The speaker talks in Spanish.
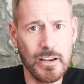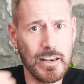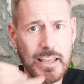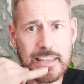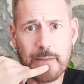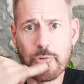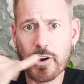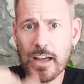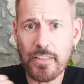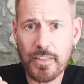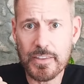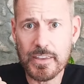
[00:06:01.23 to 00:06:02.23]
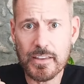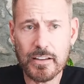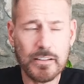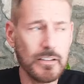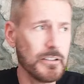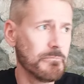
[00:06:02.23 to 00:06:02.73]
La llamo cada
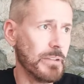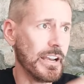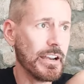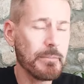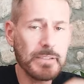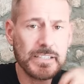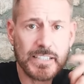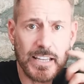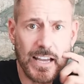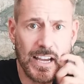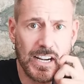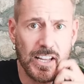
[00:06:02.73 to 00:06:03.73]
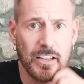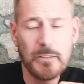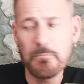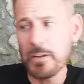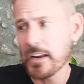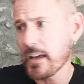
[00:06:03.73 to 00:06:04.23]
día para ir a pasear,
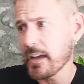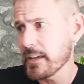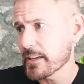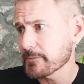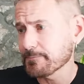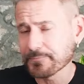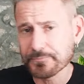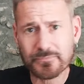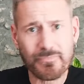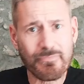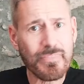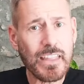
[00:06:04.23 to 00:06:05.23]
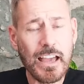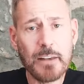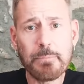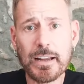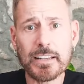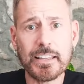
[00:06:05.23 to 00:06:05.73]
para ir
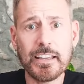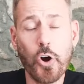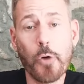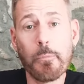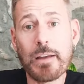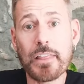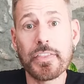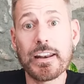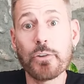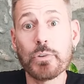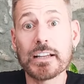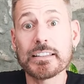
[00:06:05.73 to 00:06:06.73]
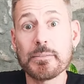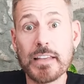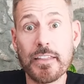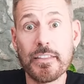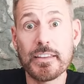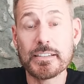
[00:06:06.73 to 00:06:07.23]
al parque o para hacer alguna,
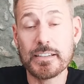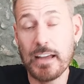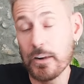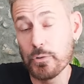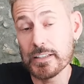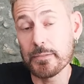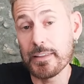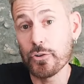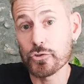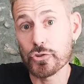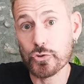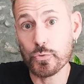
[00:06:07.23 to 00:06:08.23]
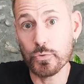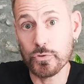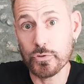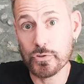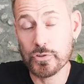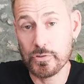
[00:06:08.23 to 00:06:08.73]
actividades, alguna actividad los dos
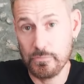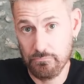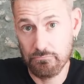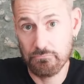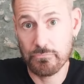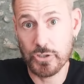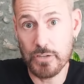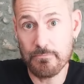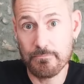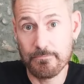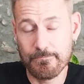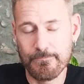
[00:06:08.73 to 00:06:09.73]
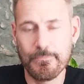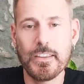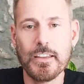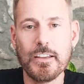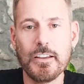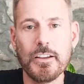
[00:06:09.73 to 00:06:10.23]
juntos. ¿Sí?
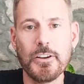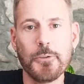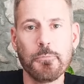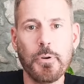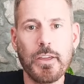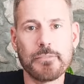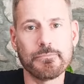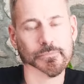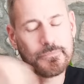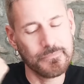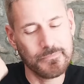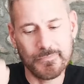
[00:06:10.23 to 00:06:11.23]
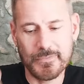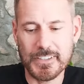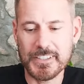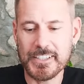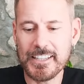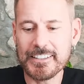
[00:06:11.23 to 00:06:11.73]
Muy bien.
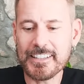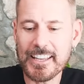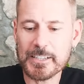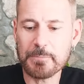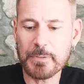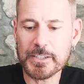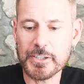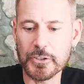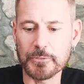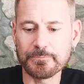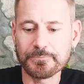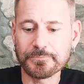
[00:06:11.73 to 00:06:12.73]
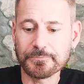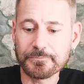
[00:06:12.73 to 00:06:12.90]
Siguiente expresión.